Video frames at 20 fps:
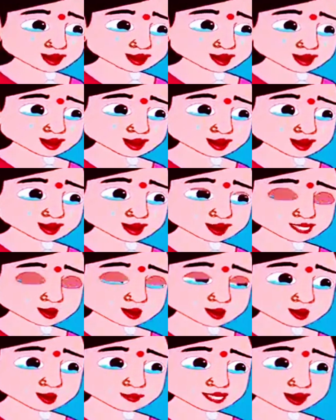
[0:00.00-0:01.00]
जब तक उन
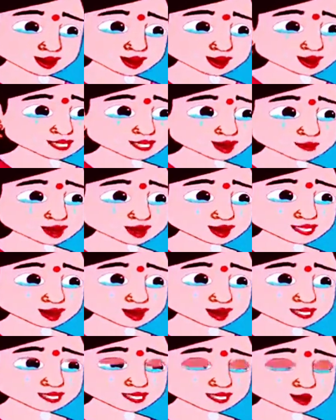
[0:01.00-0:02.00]
लोगों के घर से
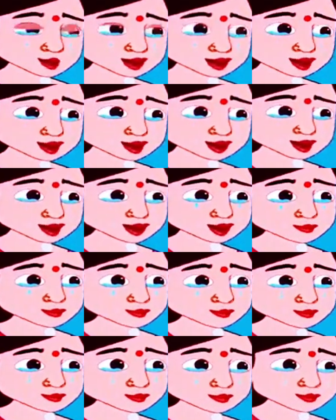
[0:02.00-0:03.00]
खत्म नहीं हो जाते
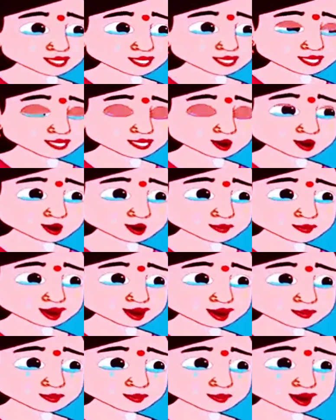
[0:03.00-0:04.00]
या
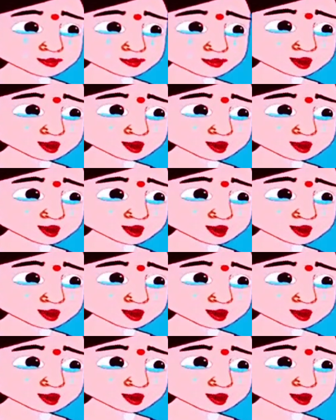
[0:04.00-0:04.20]
फिर मैं